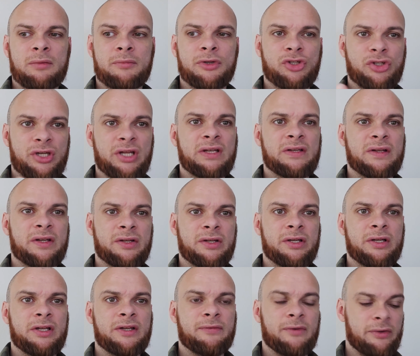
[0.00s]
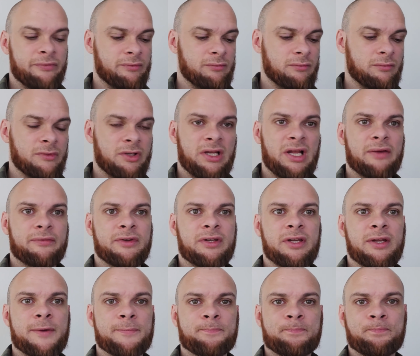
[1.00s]
man stinkt innerlich, weil klar, wenn
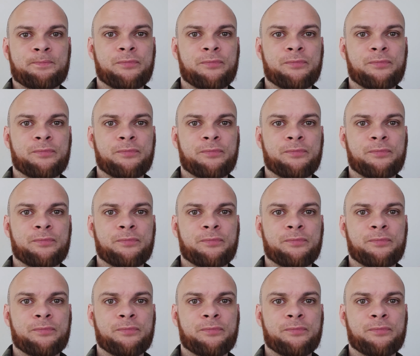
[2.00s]
die